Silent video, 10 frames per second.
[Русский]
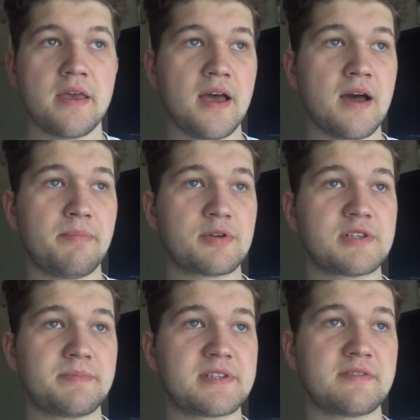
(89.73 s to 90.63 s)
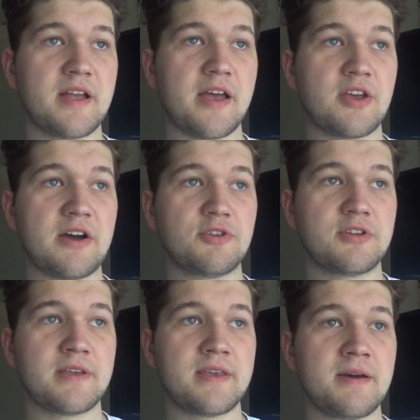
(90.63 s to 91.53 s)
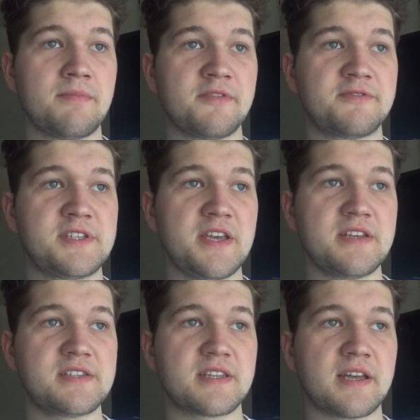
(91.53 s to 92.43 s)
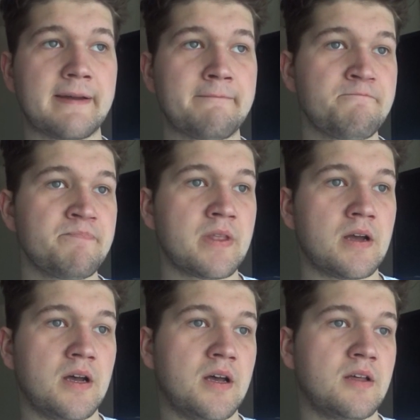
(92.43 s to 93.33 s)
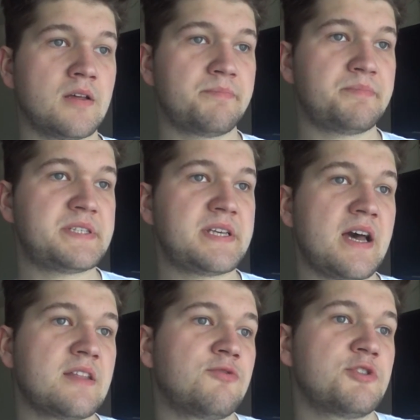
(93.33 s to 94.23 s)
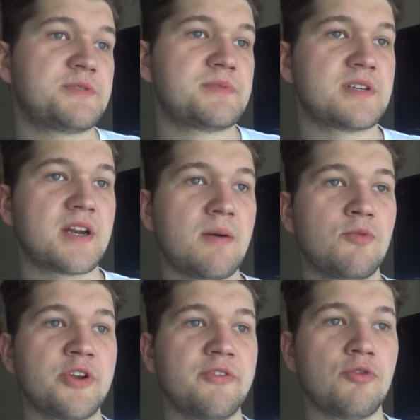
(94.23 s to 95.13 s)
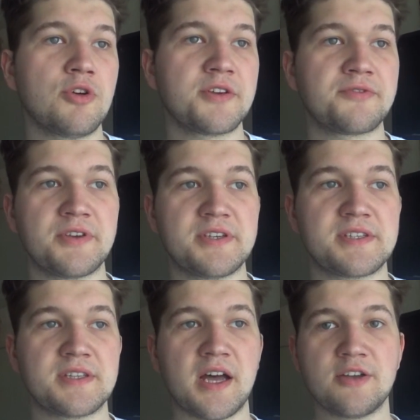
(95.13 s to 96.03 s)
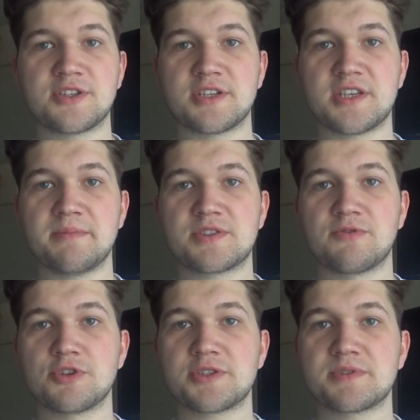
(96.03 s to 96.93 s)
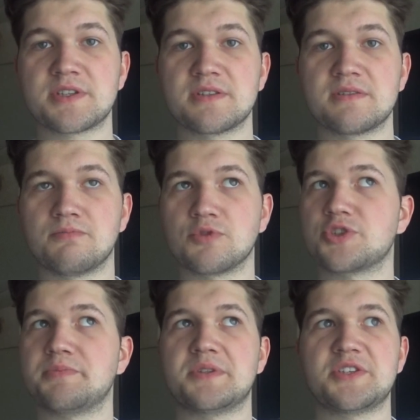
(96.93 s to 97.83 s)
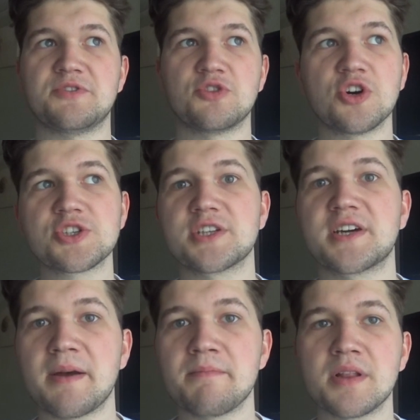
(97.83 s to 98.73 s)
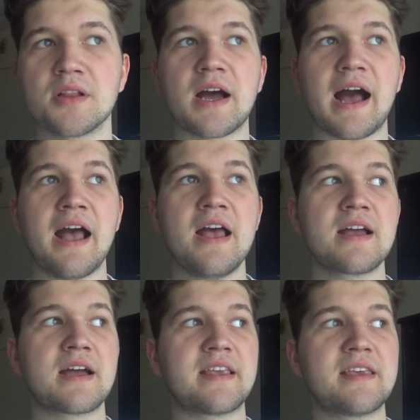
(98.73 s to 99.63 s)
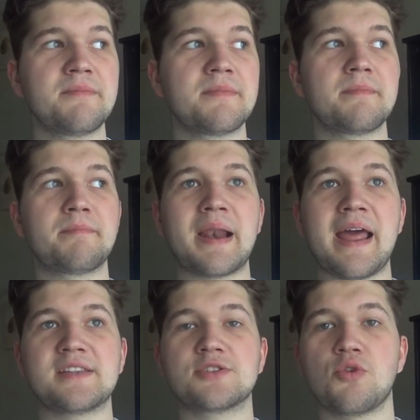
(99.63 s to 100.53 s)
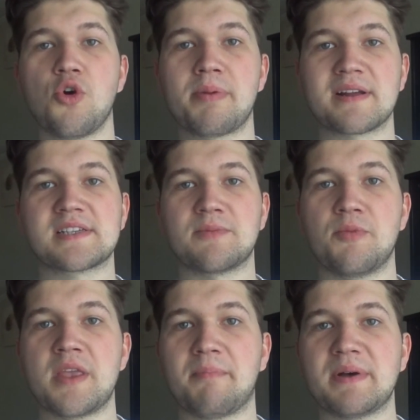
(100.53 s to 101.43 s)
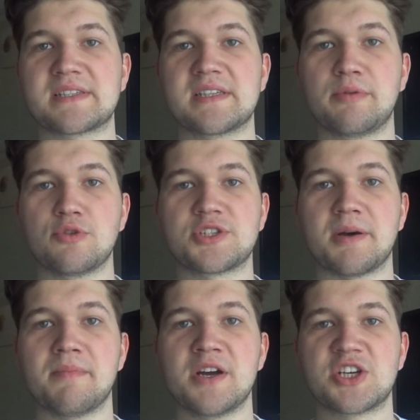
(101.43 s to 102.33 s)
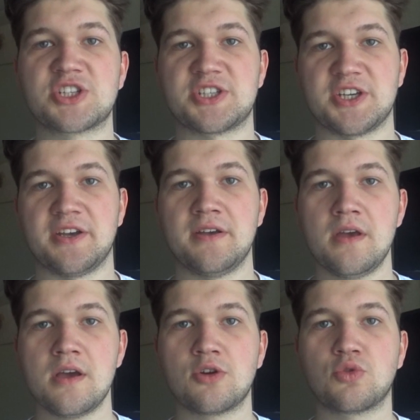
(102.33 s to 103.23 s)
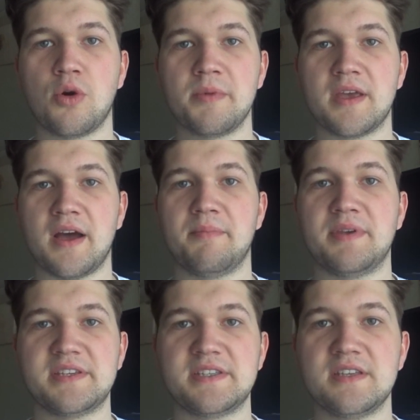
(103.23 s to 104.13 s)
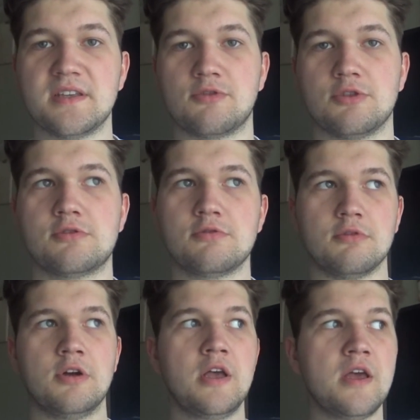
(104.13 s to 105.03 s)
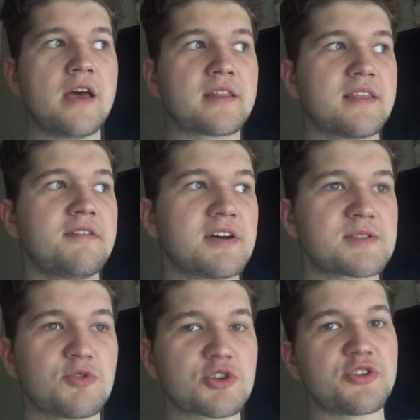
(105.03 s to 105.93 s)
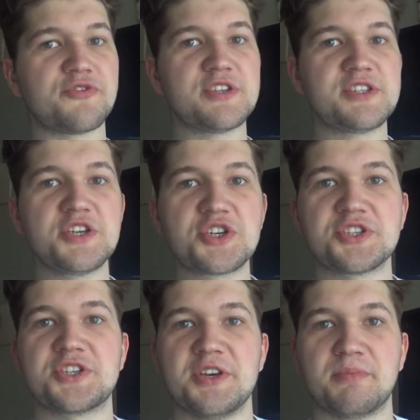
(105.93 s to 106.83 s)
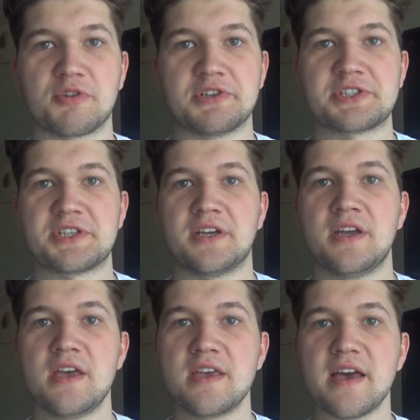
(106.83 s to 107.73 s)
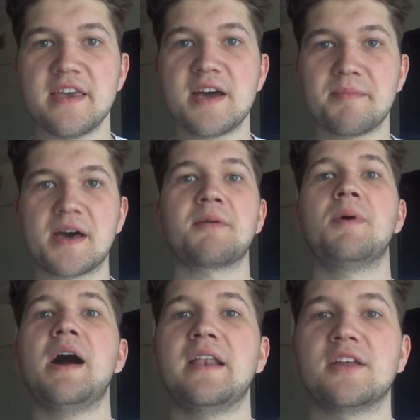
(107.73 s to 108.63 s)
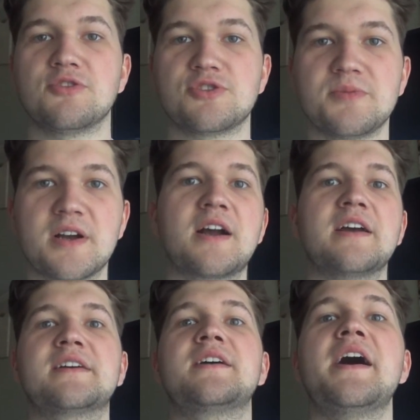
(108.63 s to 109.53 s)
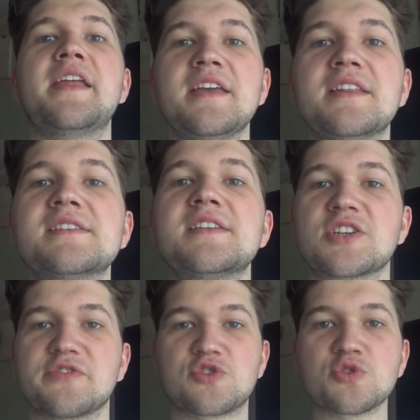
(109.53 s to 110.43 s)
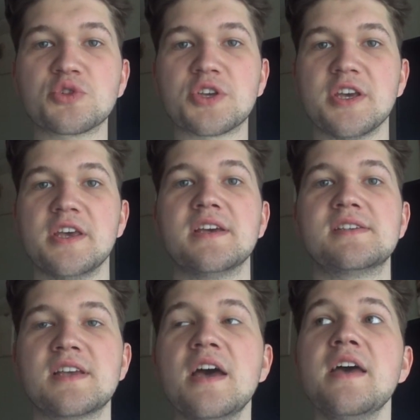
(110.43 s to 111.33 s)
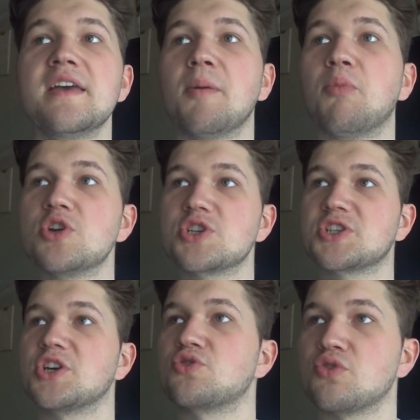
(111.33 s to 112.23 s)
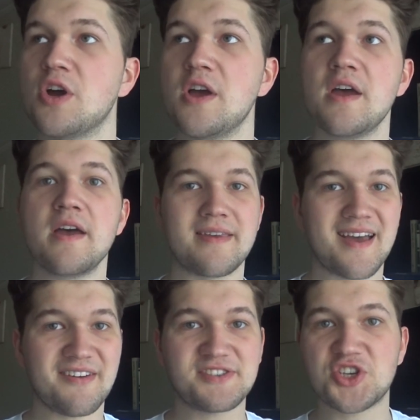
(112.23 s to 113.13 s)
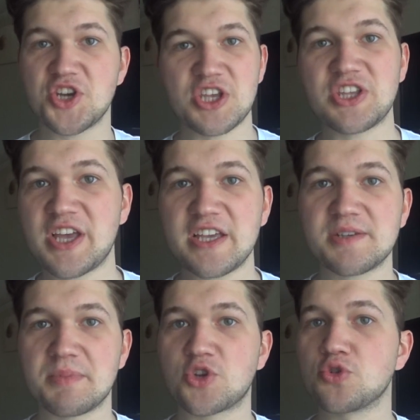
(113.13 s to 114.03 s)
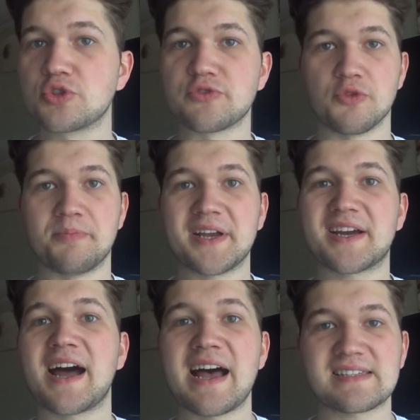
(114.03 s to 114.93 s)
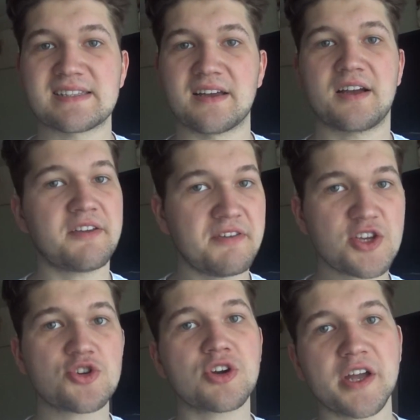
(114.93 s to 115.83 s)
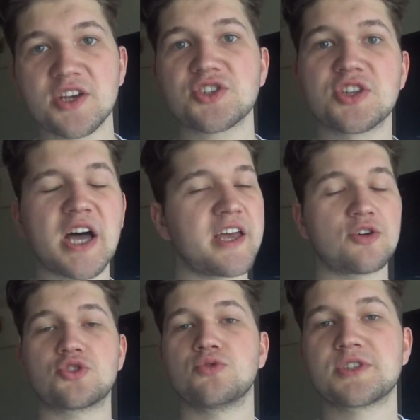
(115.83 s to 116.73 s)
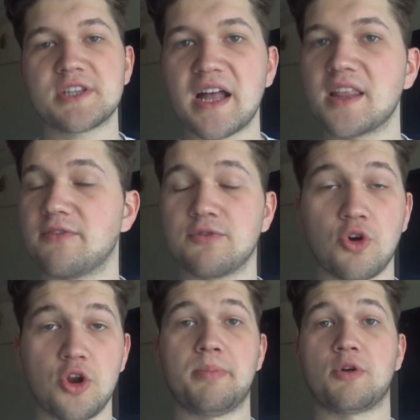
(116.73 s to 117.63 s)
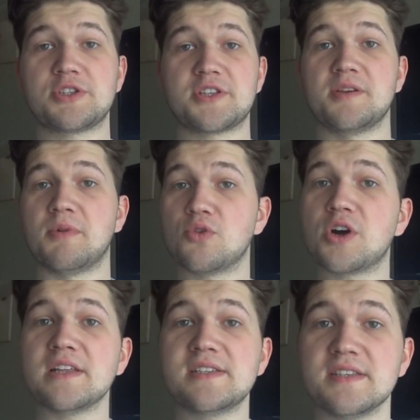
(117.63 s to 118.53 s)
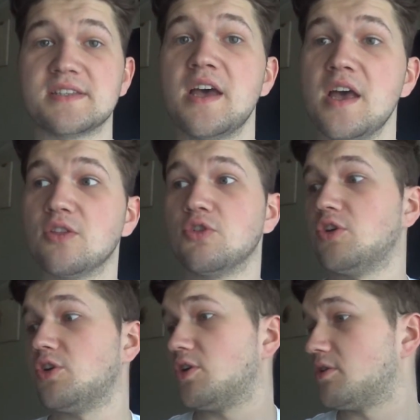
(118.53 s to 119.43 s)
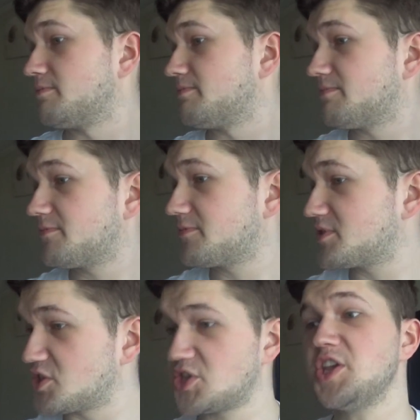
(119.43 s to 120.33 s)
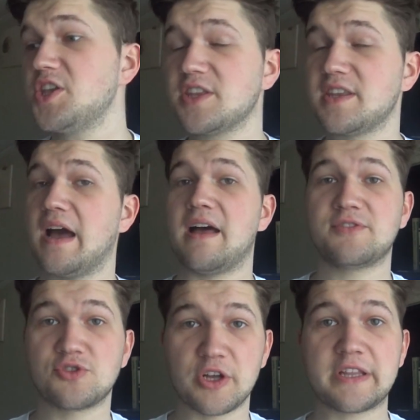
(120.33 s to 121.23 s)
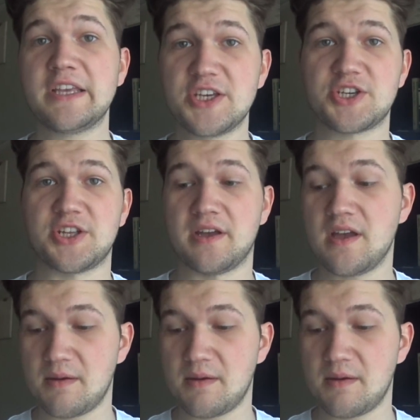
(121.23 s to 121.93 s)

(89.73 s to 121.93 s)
Я просто представляю, я вот ем в день где-то 50-80 а, грамм углеводов и съедаю где-то 70-80, может быть 90 грамм белка. Каким, блять, образом у меня посыплются мышцы? кто мне объяснит? То есть, ну, это невозможно физически просто. Я ем нормально, то есть у меня какая-то калорийность даже в сутки есть. Я больше скажу, я в течение дня себя чувствую прекрасно. К вечеру, конечно, да, я уже устал и в ноль просто не могу ходить, но в течение дня все отлично,